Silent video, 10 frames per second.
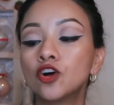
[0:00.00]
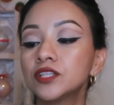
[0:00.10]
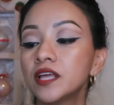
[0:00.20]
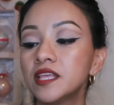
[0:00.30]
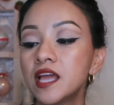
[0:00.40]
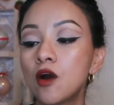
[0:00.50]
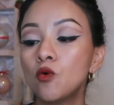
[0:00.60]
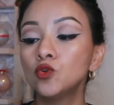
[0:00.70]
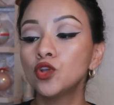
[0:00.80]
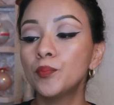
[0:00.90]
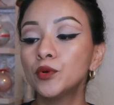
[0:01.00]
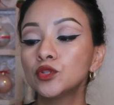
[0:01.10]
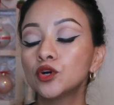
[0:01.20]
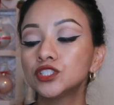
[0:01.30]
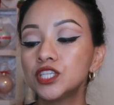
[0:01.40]
contenía
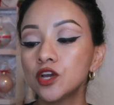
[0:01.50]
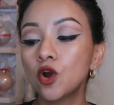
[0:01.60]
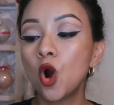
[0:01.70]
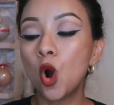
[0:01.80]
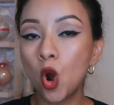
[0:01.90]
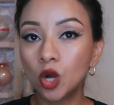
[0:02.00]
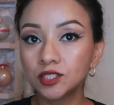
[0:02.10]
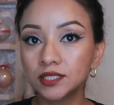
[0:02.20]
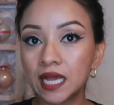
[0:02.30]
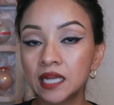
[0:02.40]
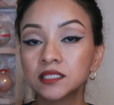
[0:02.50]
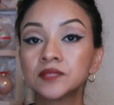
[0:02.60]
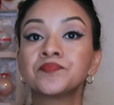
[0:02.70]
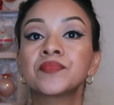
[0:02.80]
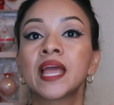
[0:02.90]
1.5 onzas.